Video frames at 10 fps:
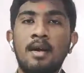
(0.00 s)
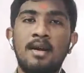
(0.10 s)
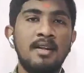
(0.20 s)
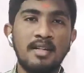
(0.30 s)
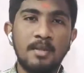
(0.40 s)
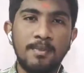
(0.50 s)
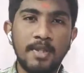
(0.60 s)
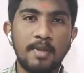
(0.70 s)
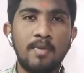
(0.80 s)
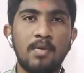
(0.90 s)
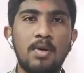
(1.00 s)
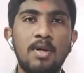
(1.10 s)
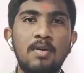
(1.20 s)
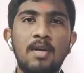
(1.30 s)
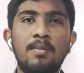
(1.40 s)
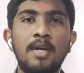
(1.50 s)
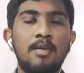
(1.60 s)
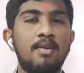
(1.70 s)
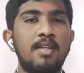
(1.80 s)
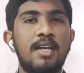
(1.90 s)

ஆனால் திருப்பி திருப்பி உள்ளே உள்ளே போய் என்னவோ